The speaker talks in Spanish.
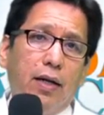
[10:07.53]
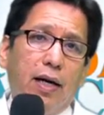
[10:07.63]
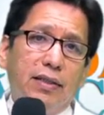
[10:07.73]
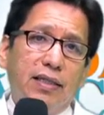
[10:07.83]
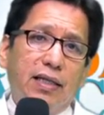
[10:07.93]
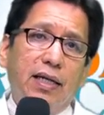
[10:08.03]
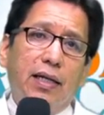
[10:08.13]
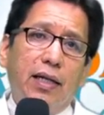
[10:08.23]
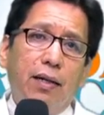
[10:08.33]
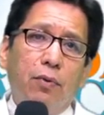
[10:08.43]
Así que
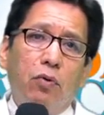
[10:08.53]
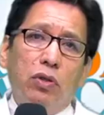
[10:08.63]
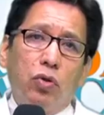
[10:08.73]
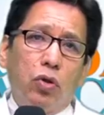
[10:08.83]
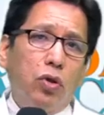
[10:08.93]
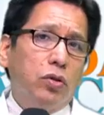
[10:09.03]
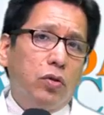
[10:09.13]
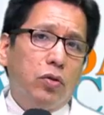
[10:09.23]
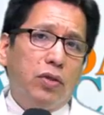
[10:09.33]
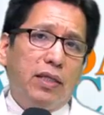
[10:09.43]
inclinemos nuestro
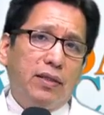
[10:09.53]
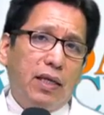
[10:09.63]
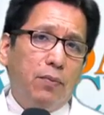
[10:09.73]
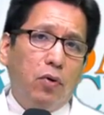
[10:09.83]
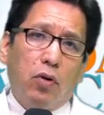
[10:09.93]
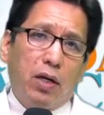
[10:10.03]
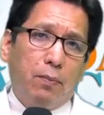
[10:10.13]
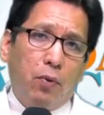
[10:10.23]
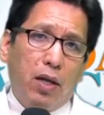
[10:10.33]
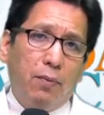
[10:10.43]
rostro donde estemos los que
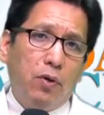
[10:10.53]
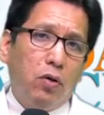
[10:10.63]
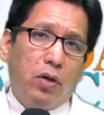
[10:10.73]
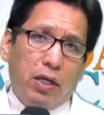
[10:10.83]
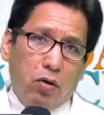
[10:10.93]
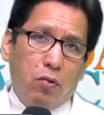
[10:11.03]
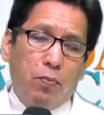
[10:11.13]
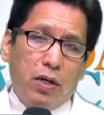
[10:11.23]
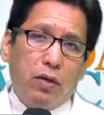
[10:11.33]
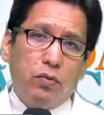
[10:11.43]
podamos y los que no,
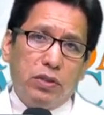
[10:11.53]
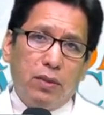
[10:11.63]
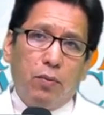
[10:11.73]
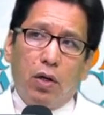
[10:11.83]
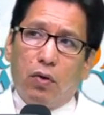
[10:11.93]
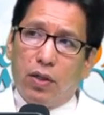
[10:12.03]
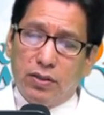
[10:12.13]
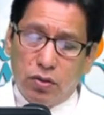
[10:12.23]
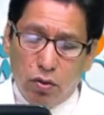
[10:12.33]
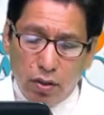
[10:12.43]
pues escuchemos la
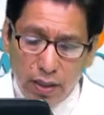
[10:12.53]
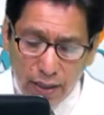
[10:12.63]
oración